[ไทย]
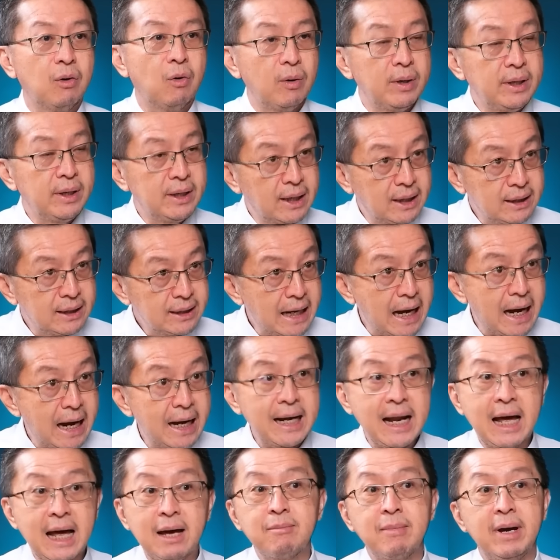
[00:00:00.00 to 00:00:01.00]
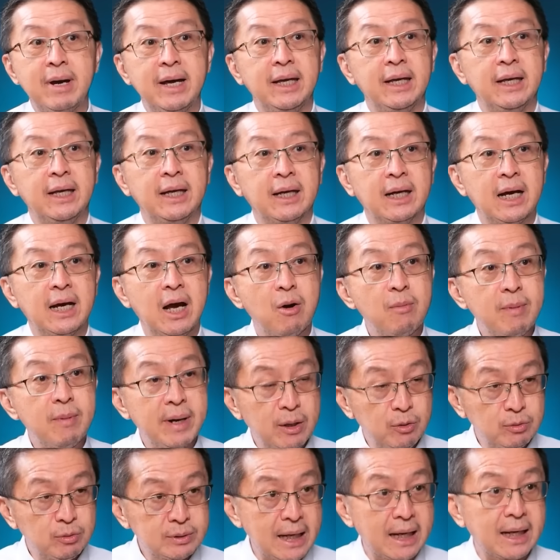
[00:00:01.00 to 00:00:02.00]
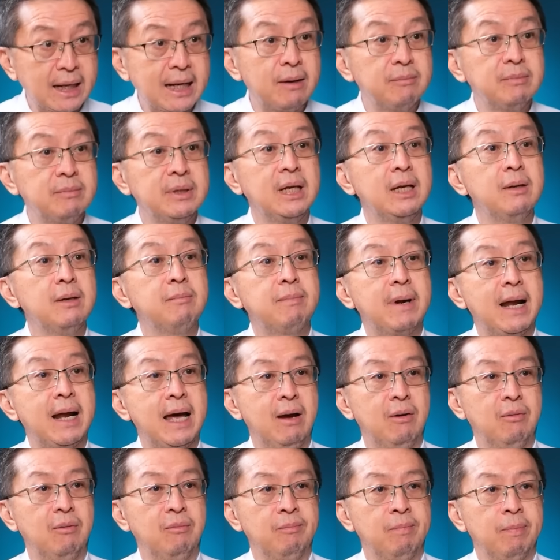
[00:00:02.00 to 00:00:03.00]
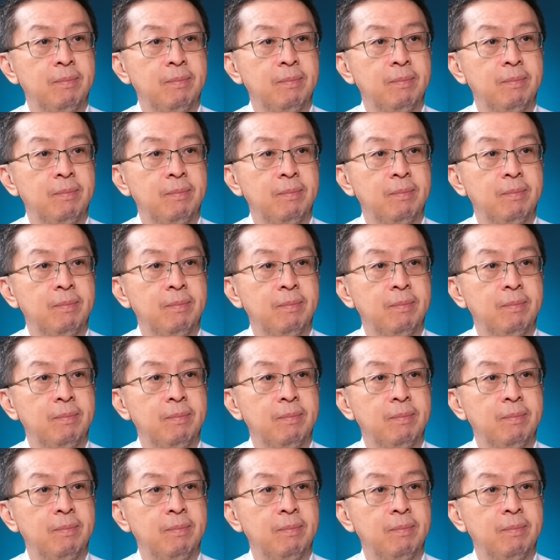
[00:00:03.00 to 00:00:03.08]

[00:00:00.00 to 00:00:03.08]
คนเดินยาหน้าใหม่เข้ามาในอุตสาหกรรมนี้หรือเปล่า